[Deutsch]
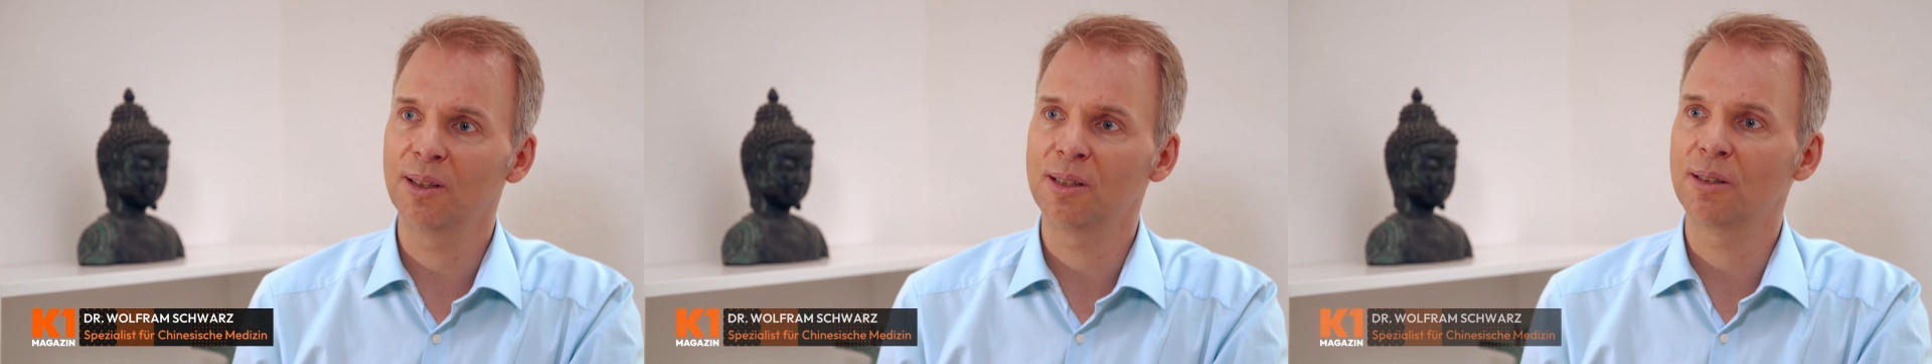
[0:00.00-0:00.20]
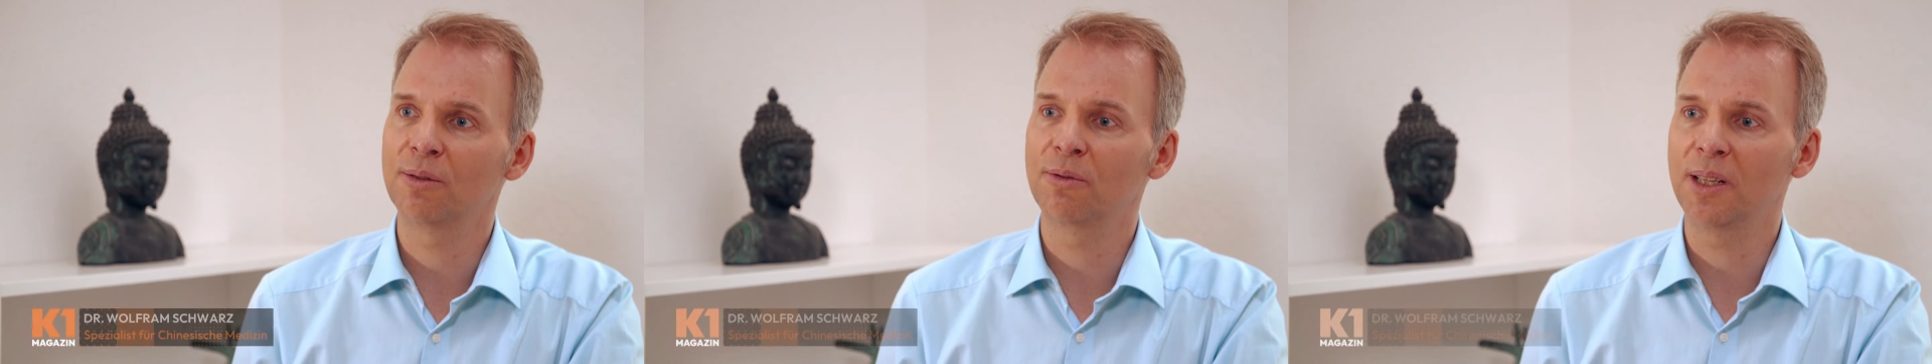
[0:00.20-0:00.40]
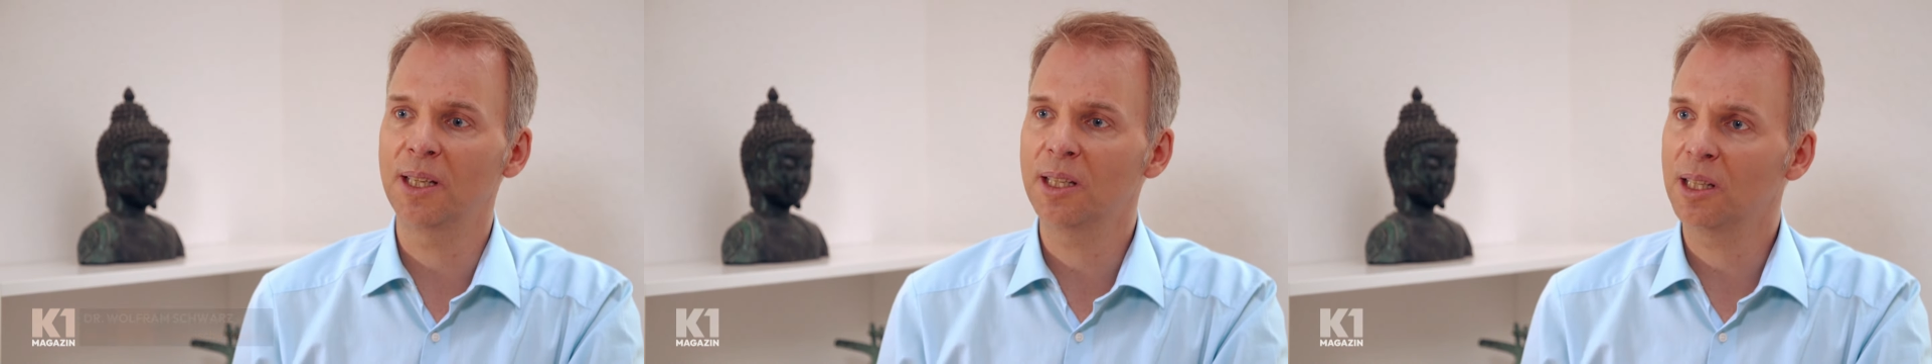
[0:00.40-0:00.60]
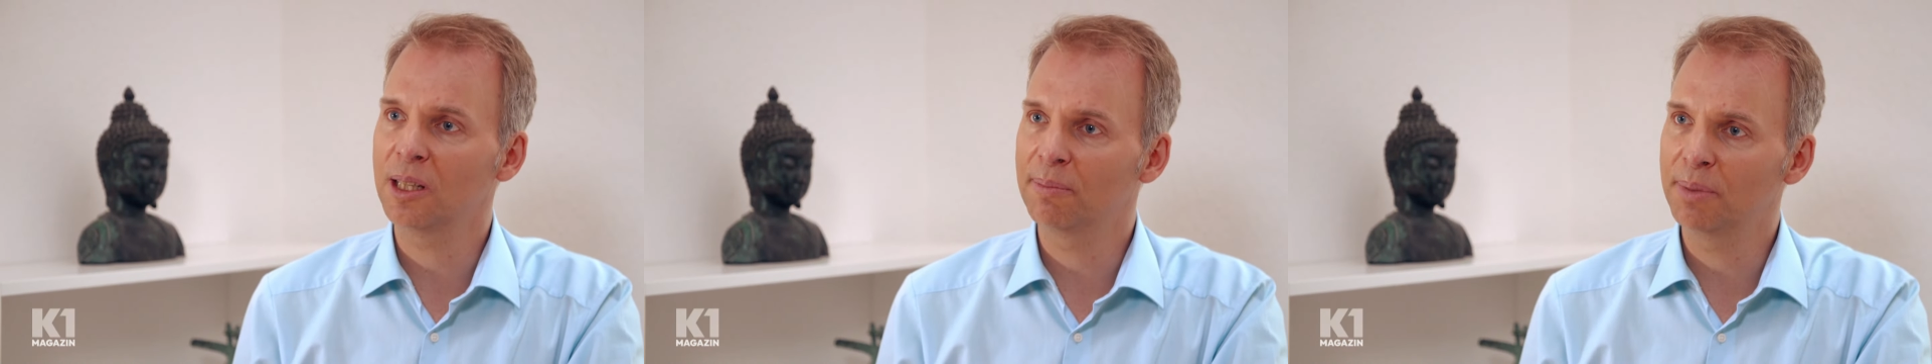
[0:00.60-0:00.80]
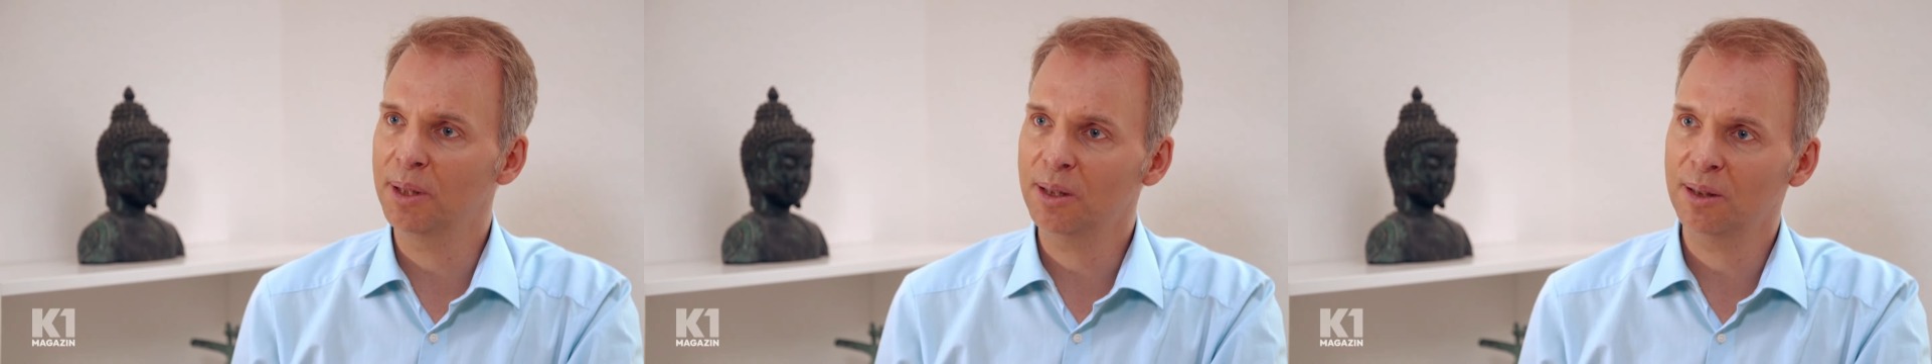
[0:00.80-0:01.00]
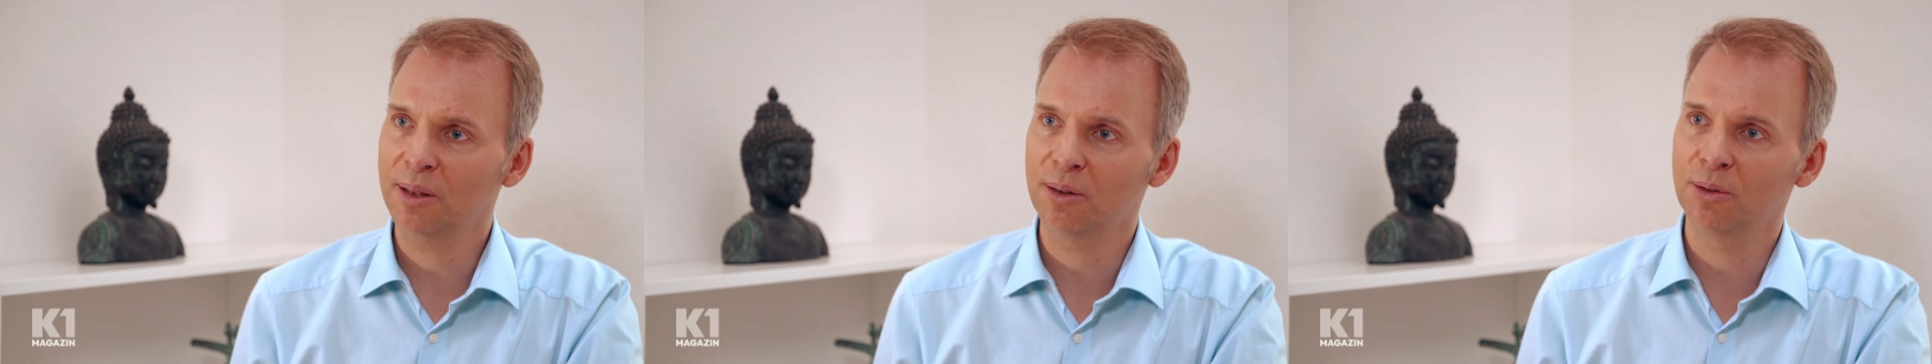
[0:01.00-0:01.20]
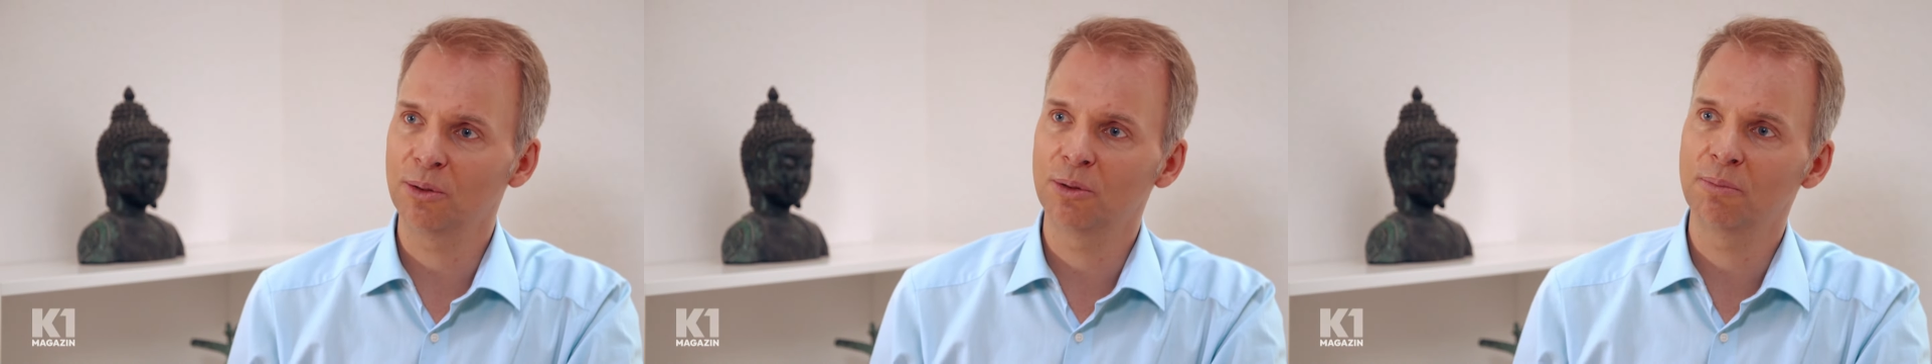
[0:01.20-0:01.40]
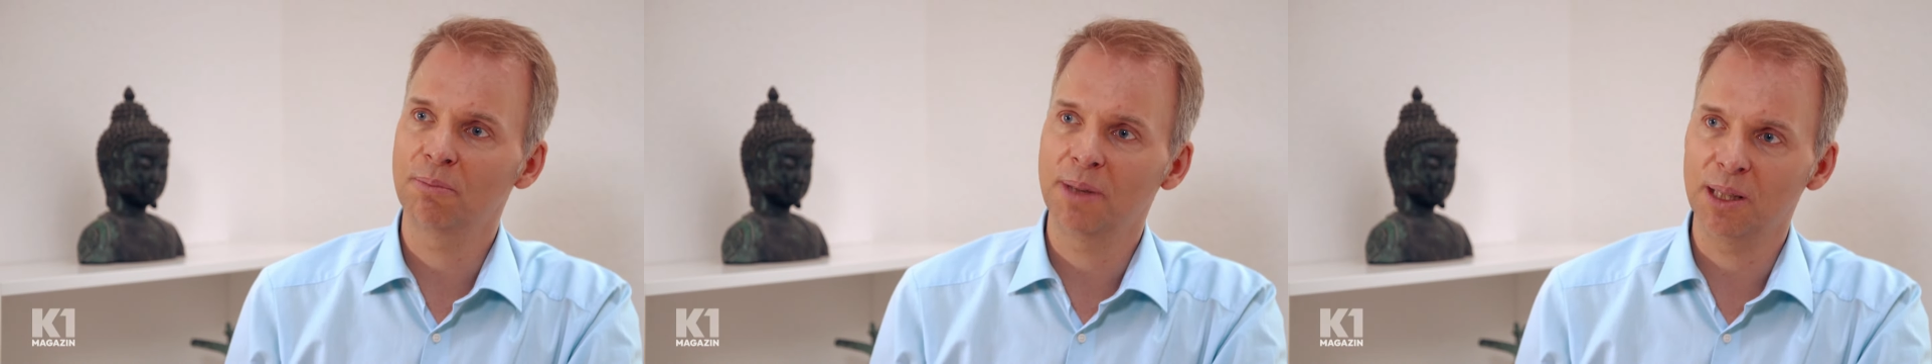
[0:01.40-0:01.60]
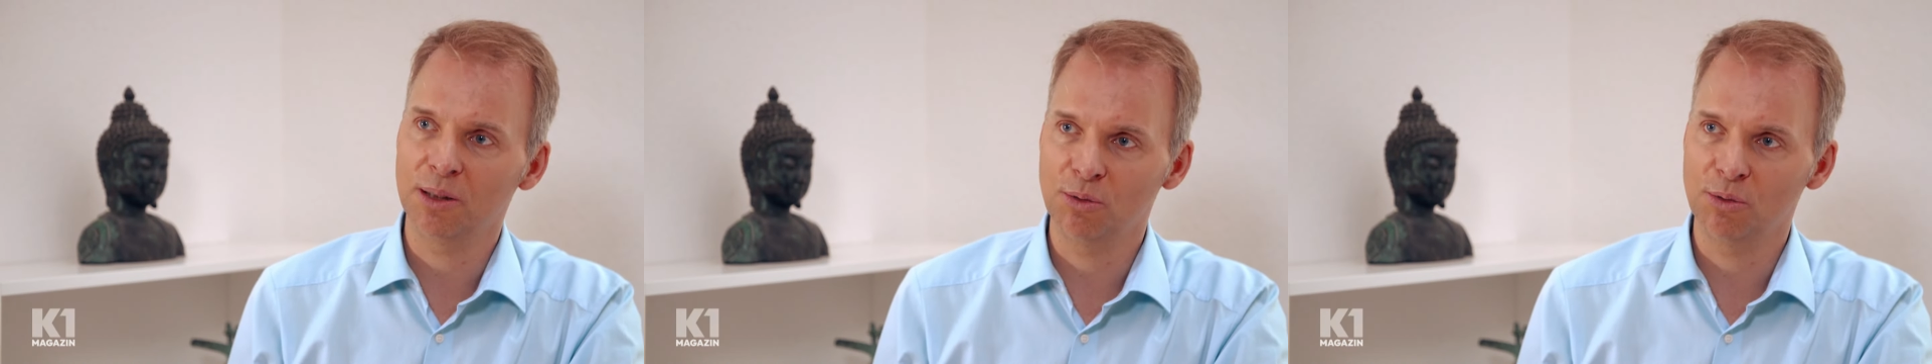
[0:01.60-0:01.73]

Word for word: ist er weniger bitter und mehr